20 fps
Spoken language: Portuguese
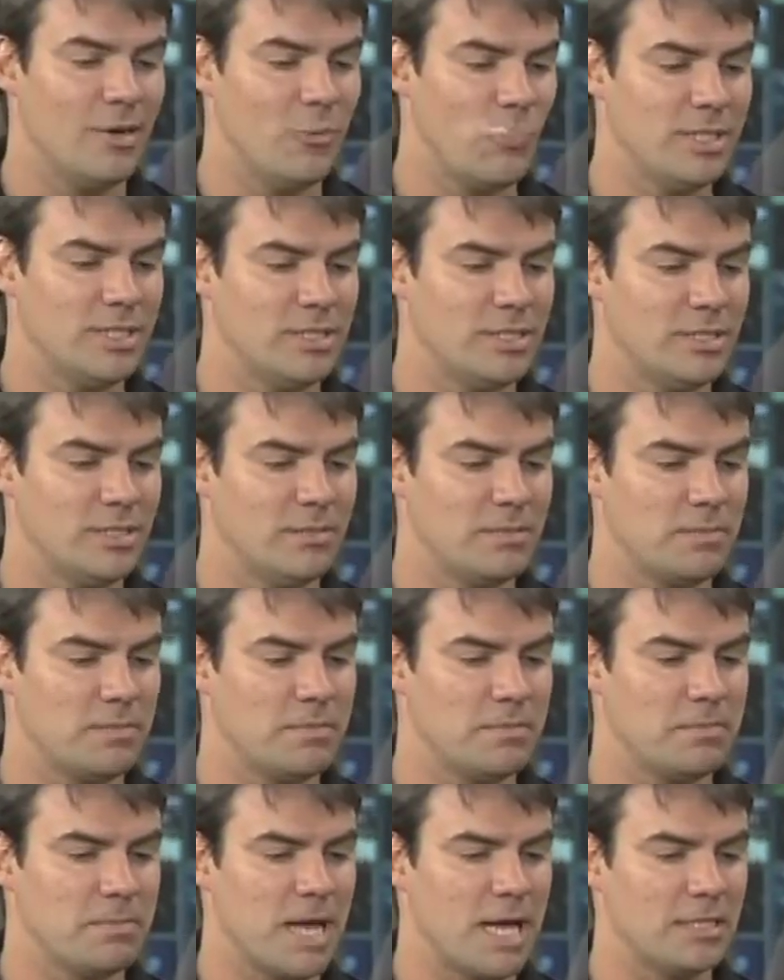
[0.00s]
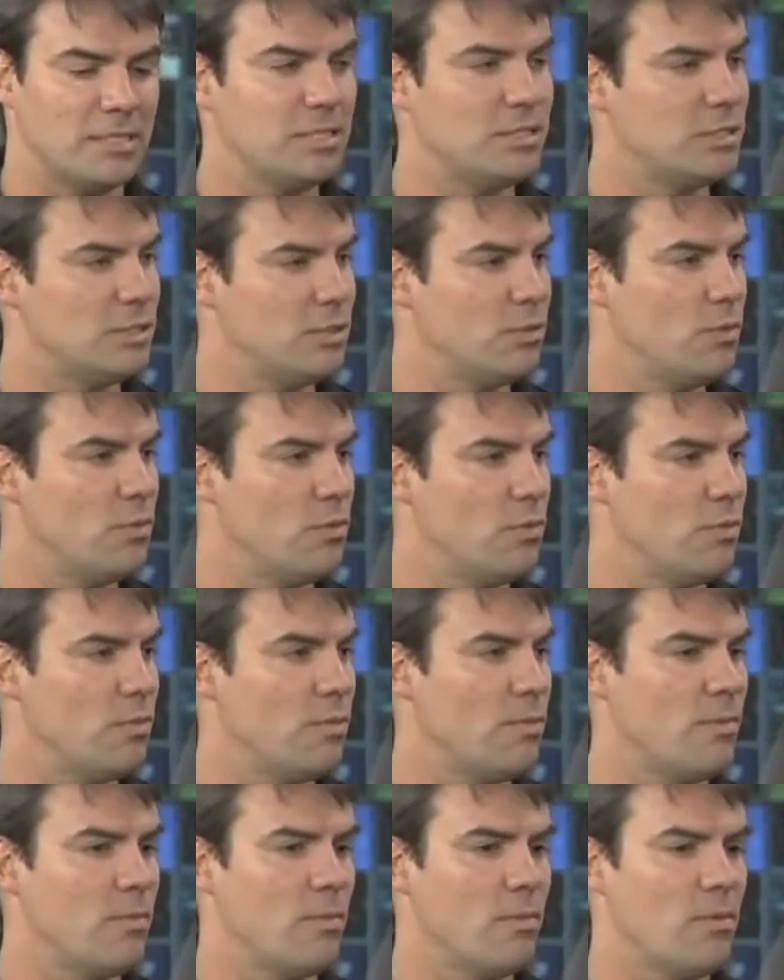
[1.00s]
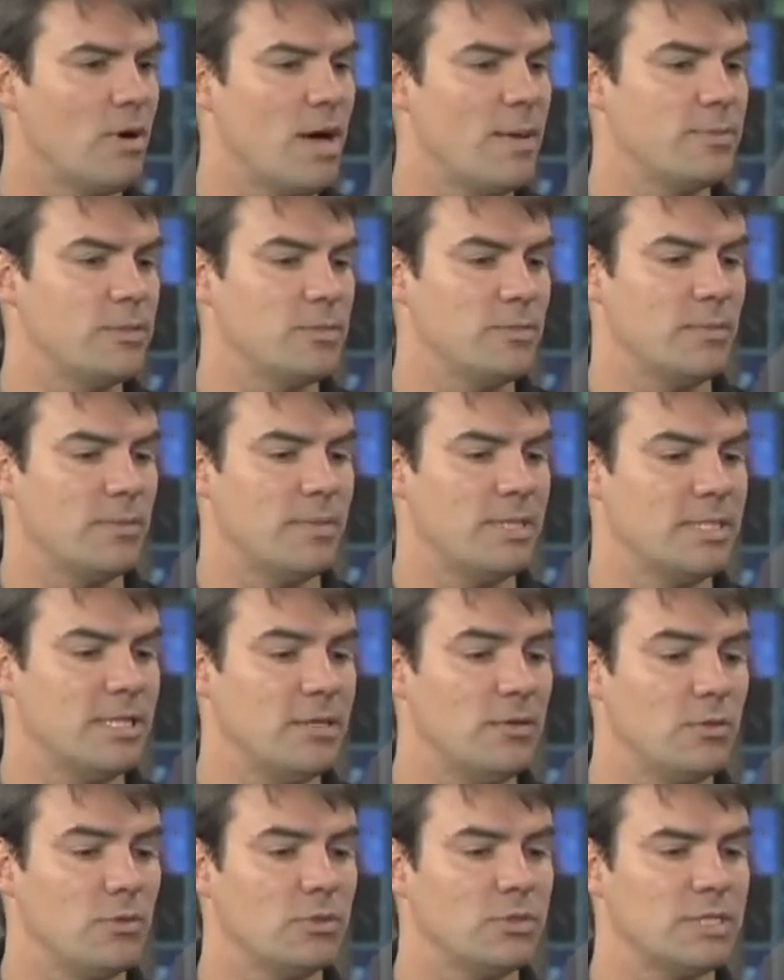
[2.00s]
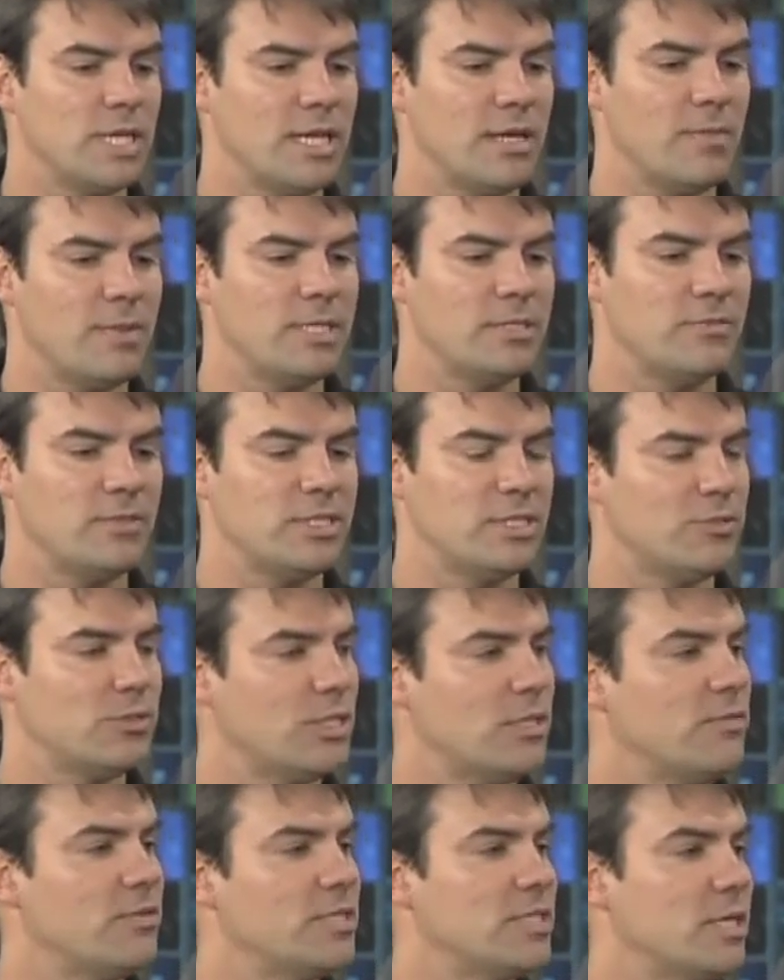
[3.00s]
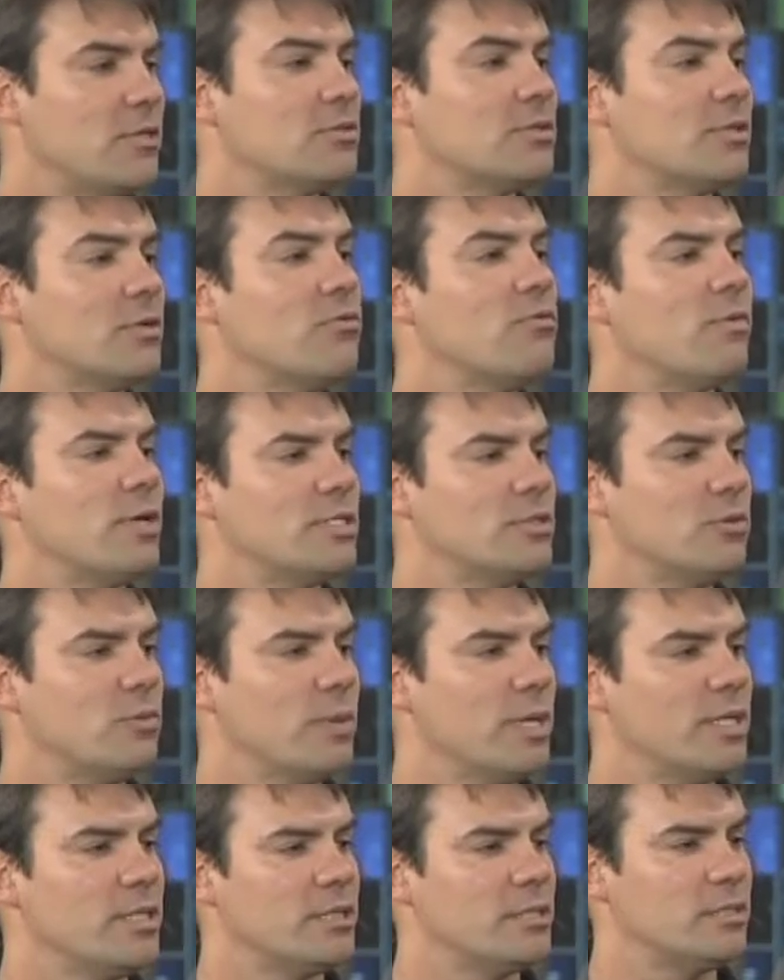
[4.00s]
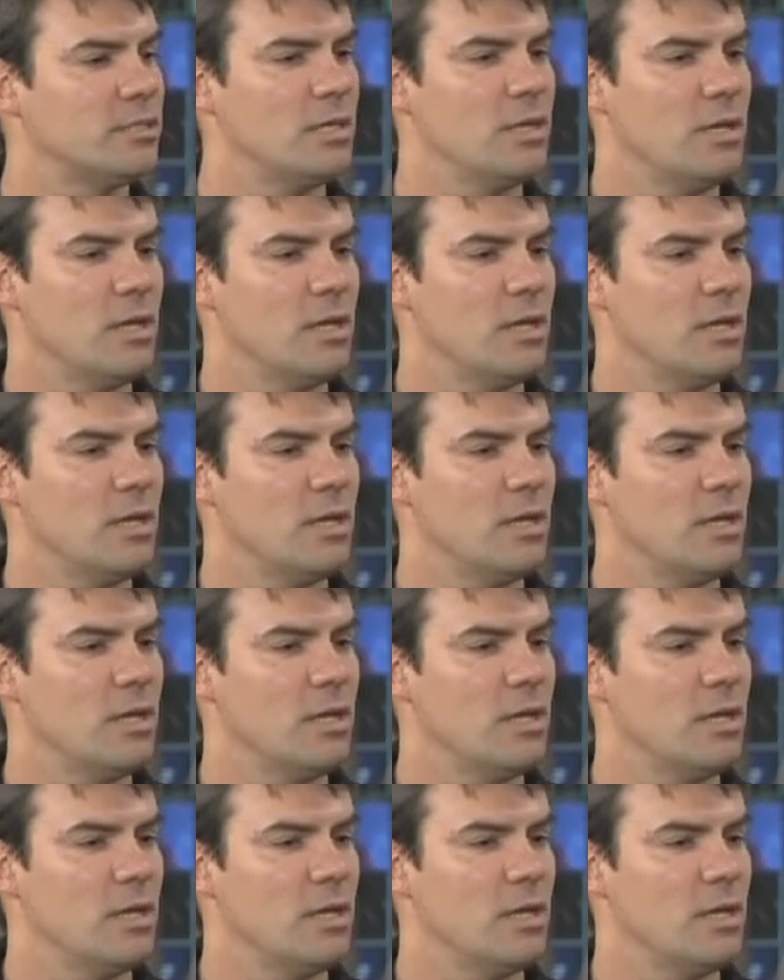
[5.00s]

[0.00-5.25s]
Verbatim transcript: realmente atingiu o ápice, mas ele não consegue mais vencer os adversários tão facilmente.